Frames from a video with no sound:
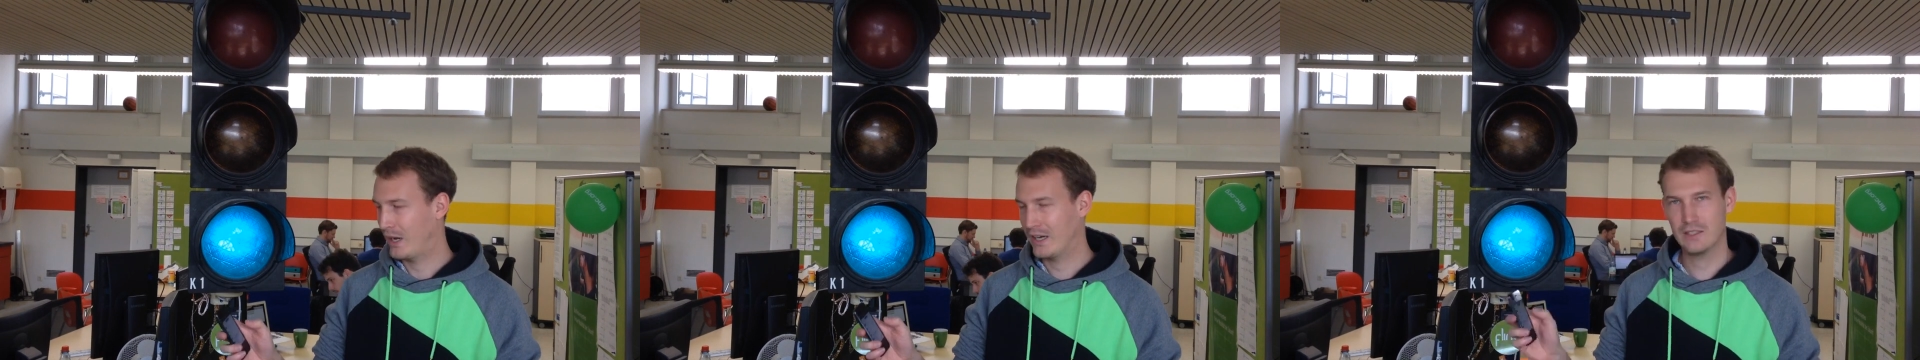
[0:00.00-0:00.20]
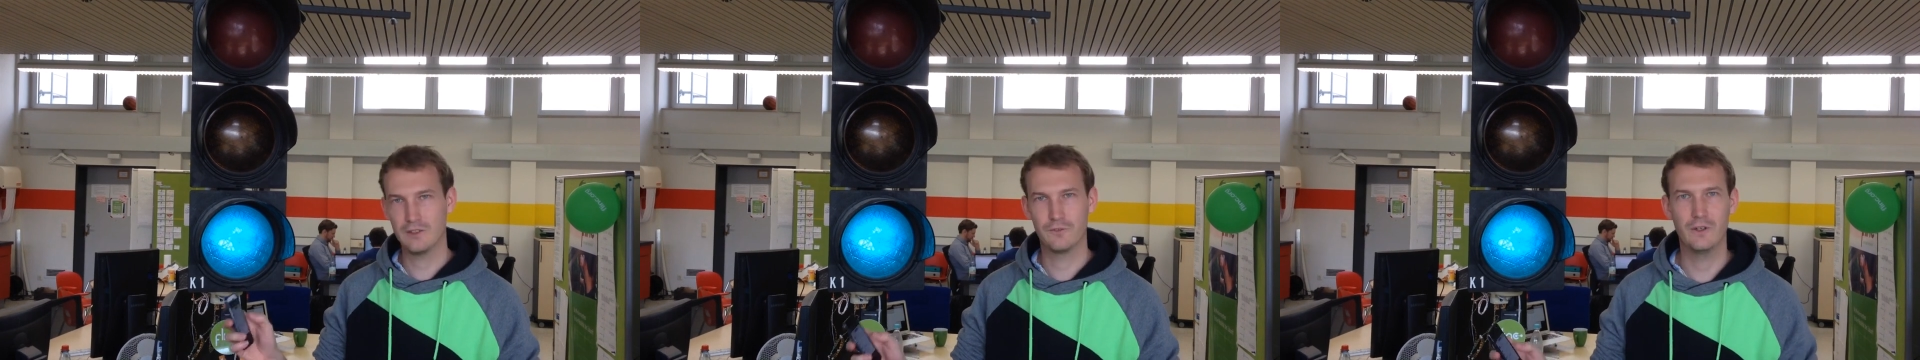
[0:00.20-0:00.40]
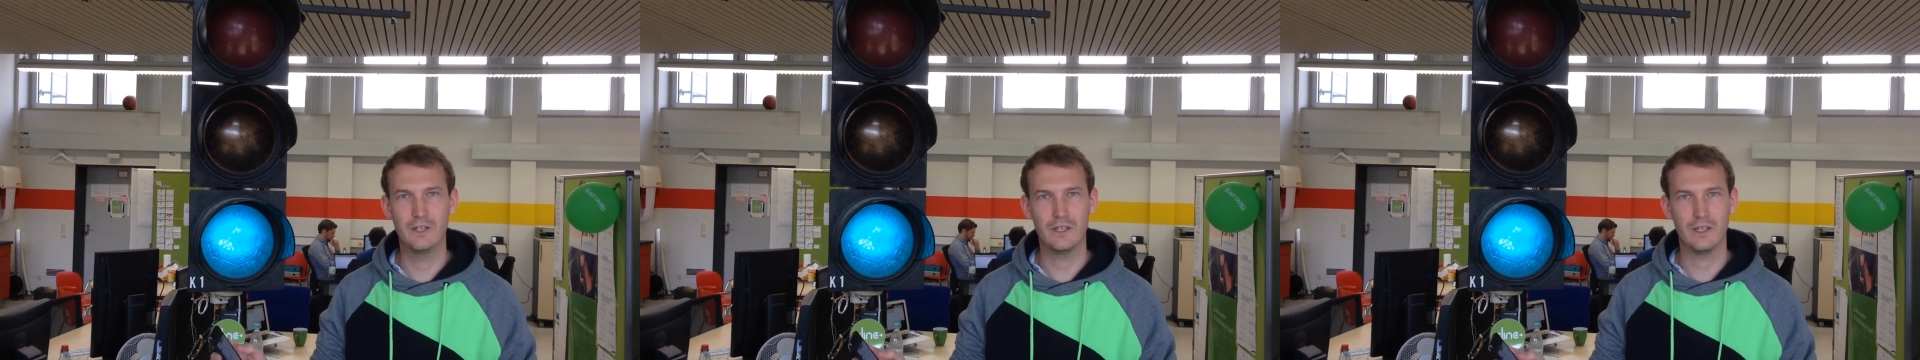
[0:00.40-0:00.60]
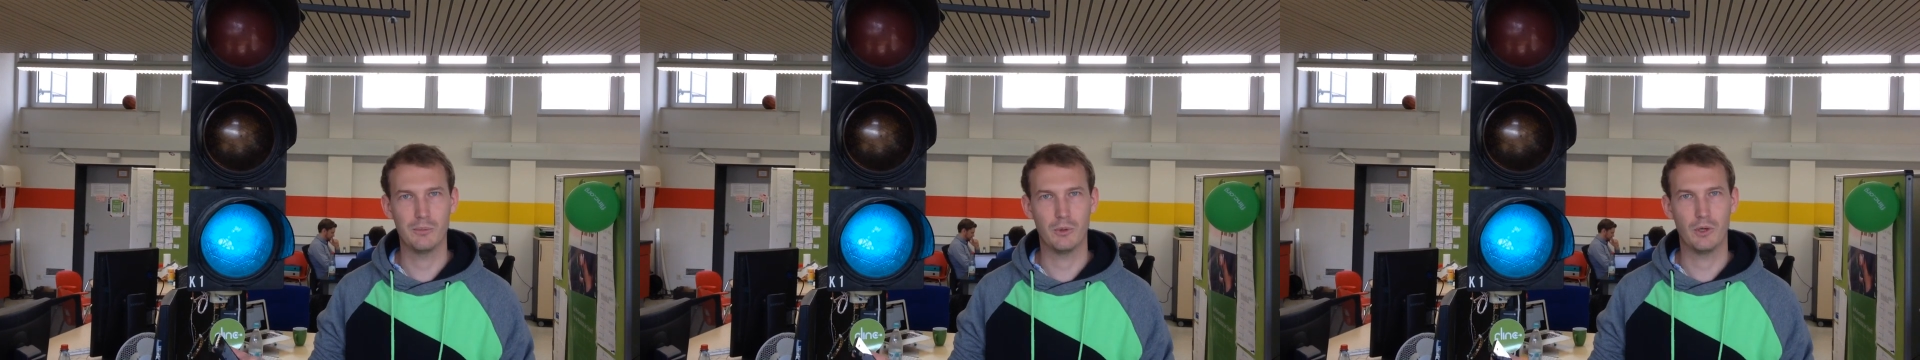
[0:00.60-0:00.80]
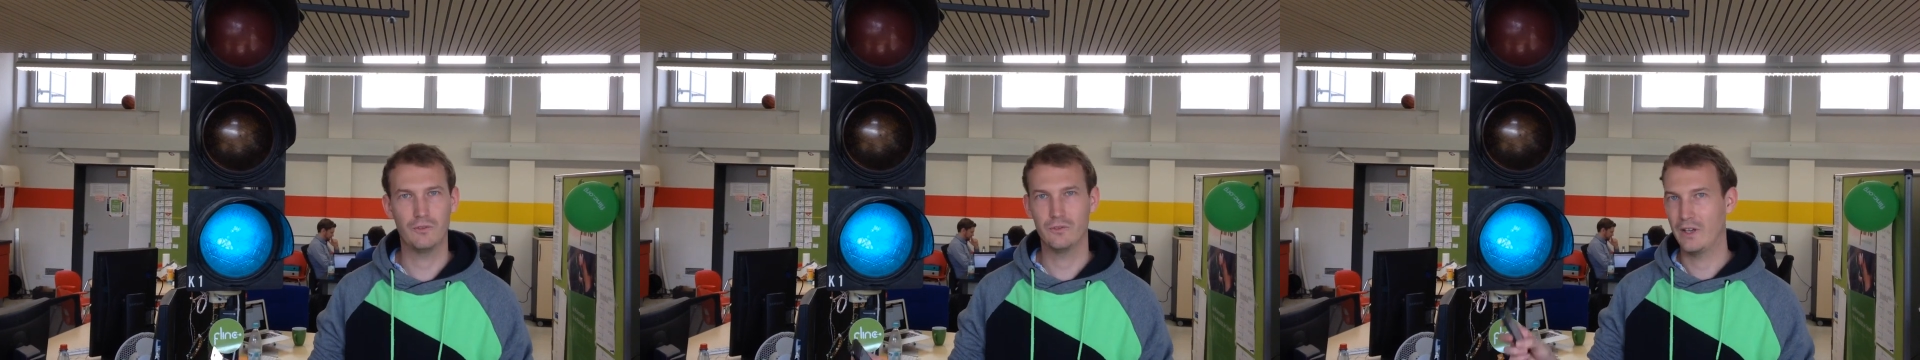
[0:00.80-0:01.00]
hat die
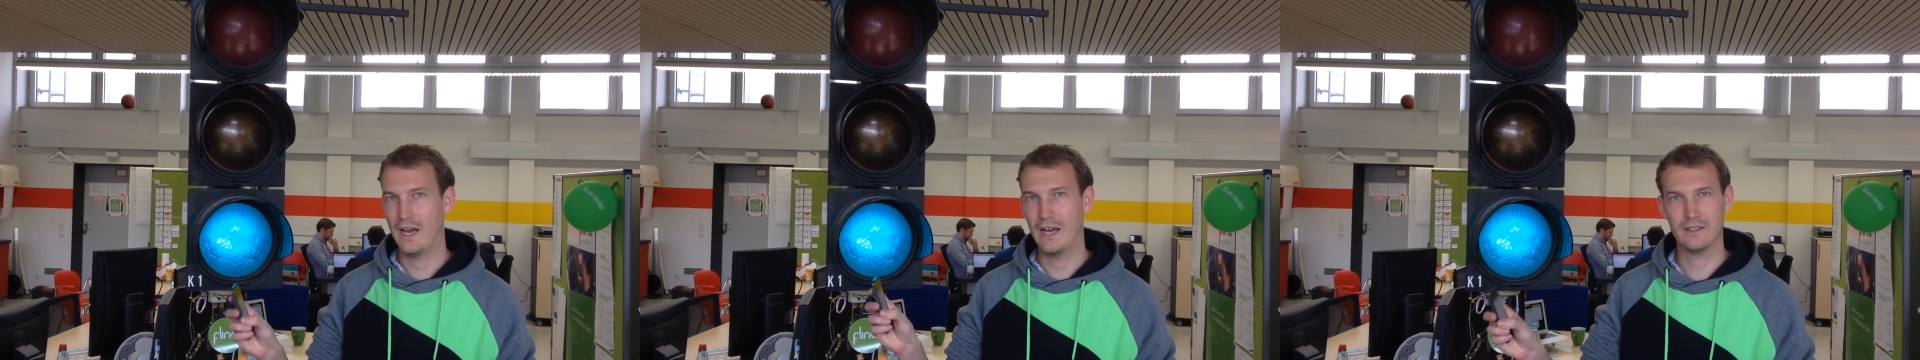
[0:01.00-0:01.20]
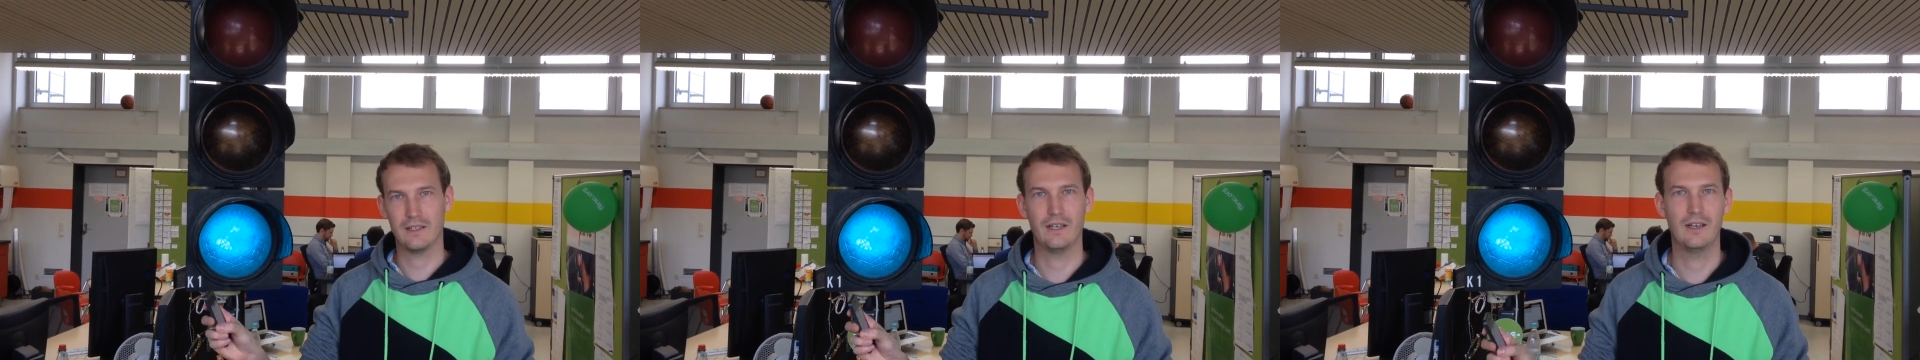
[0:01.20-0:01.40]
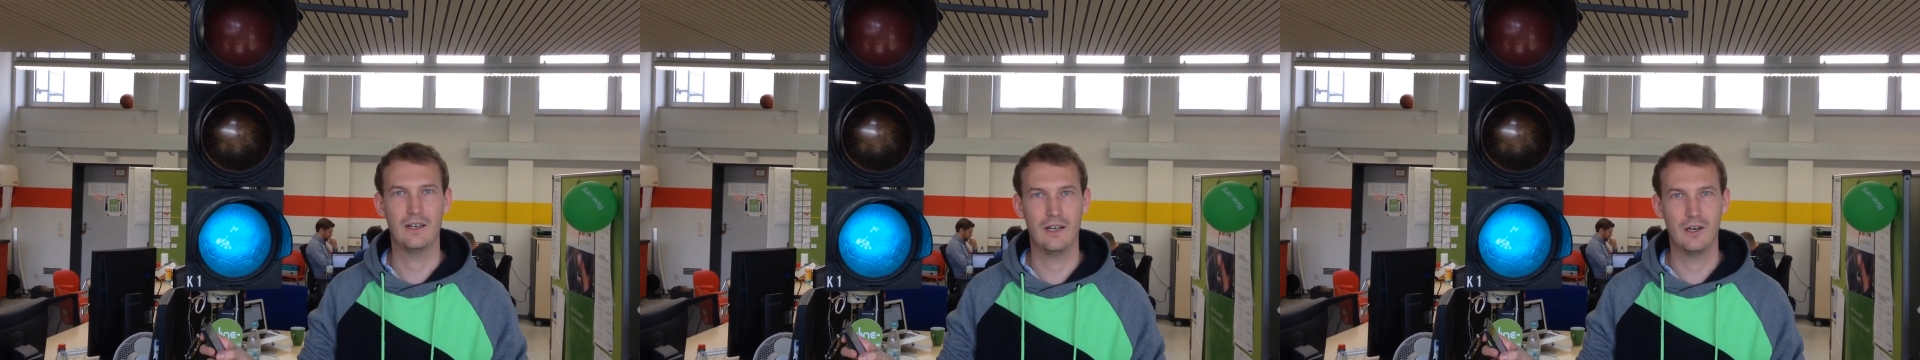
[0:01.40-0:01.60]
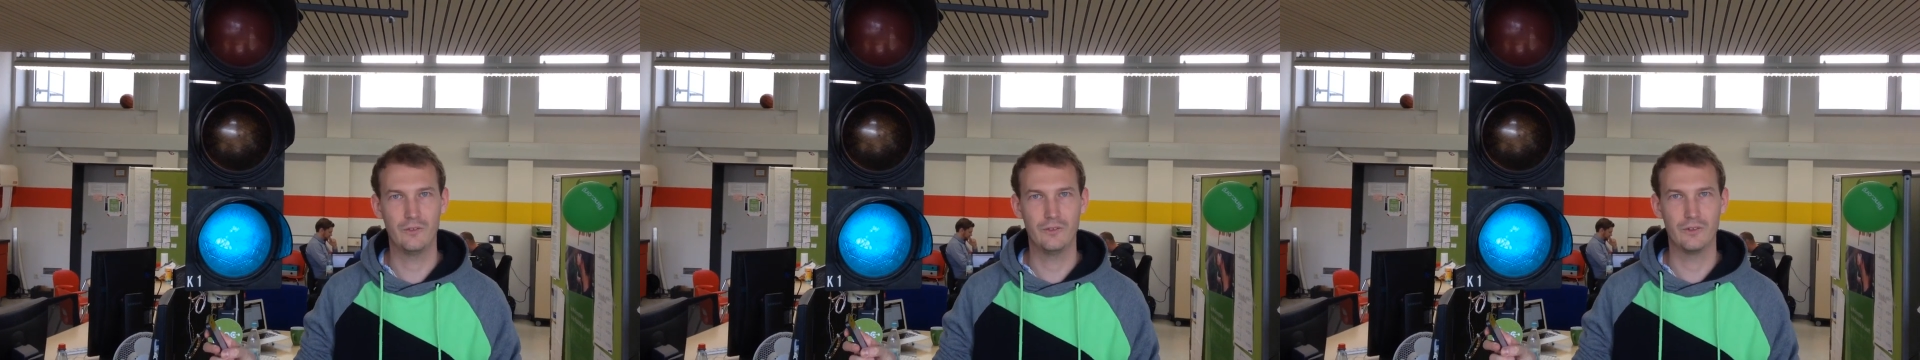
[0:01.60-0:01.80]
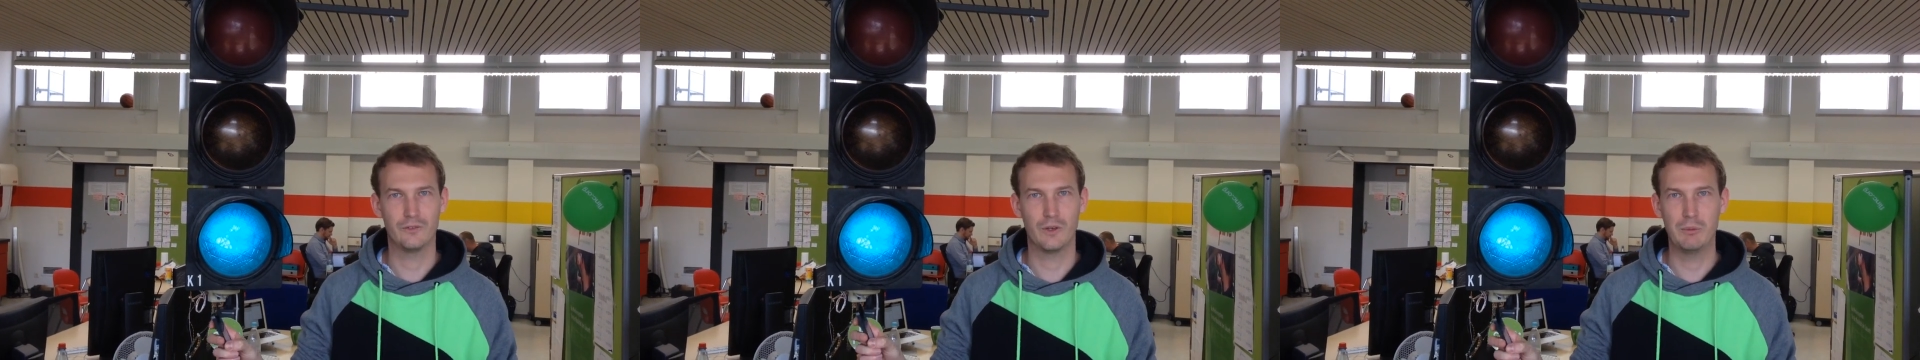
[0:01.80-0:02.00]
Flink-App offen, hat eine
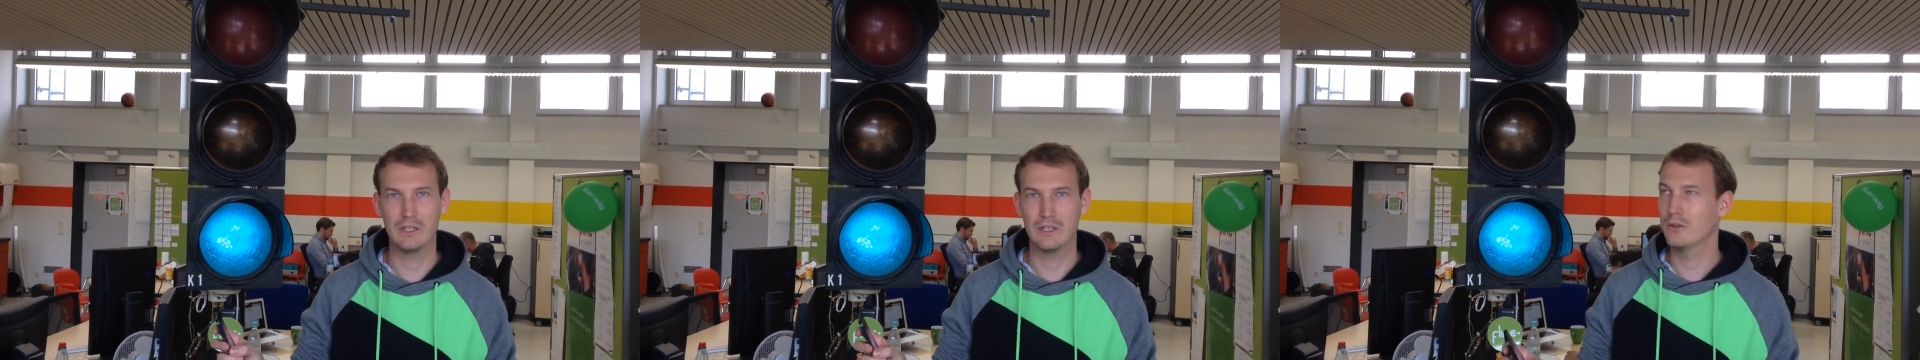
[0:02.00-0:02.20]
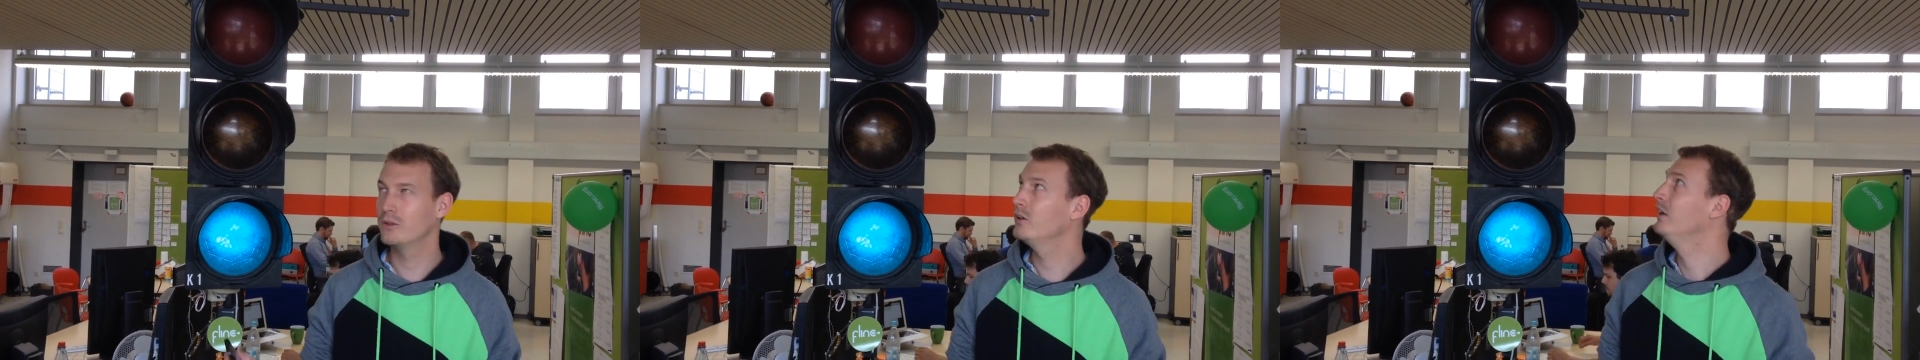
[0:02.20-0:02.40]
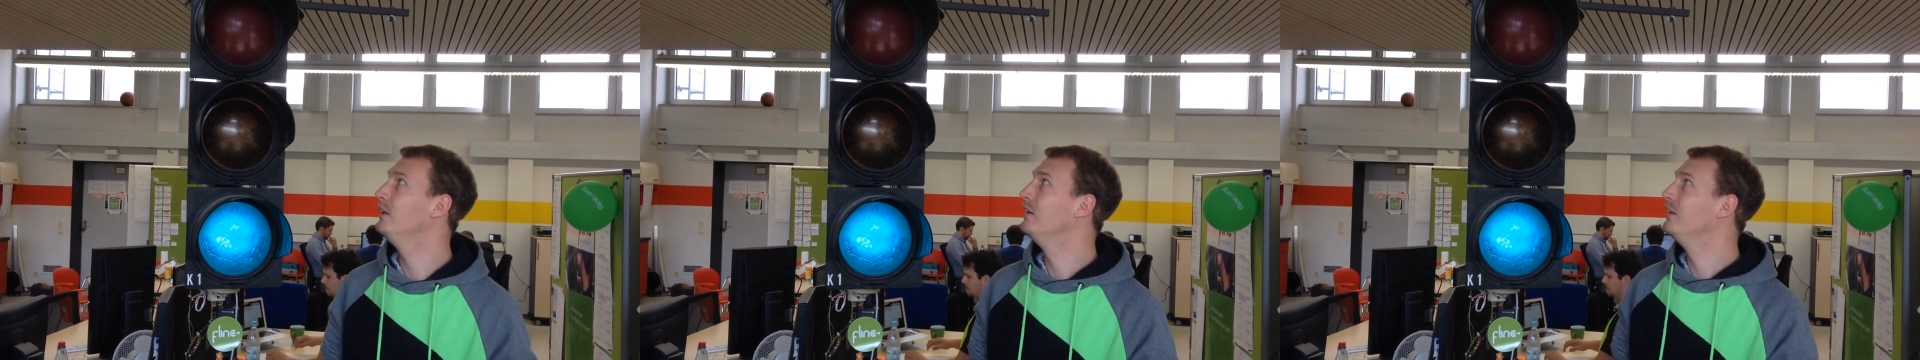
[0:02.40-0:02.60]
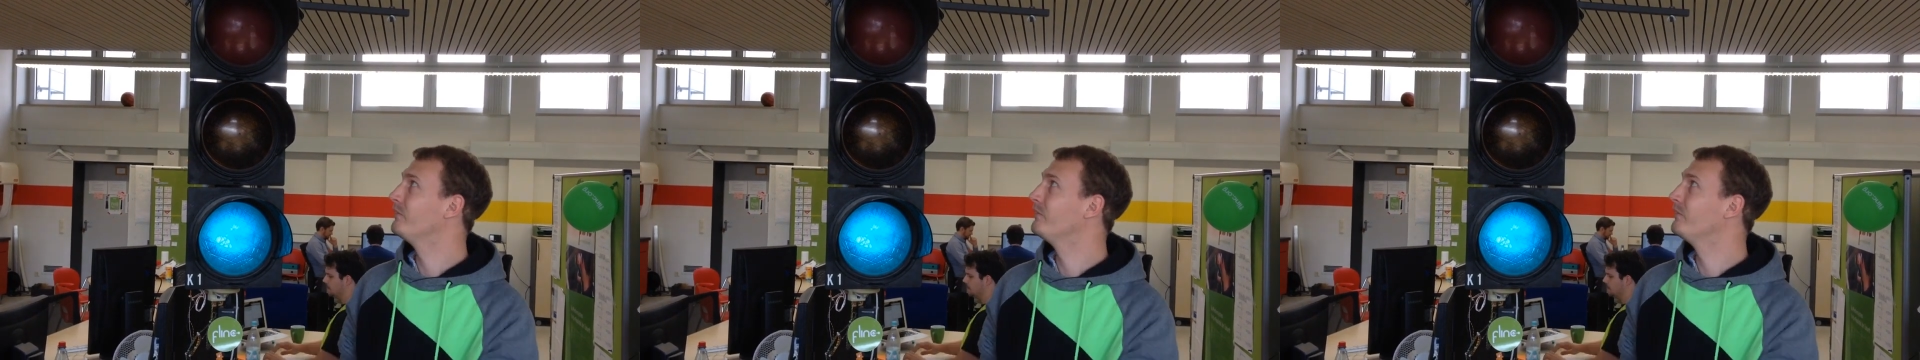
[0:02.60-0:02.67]
laufende Vermittlung,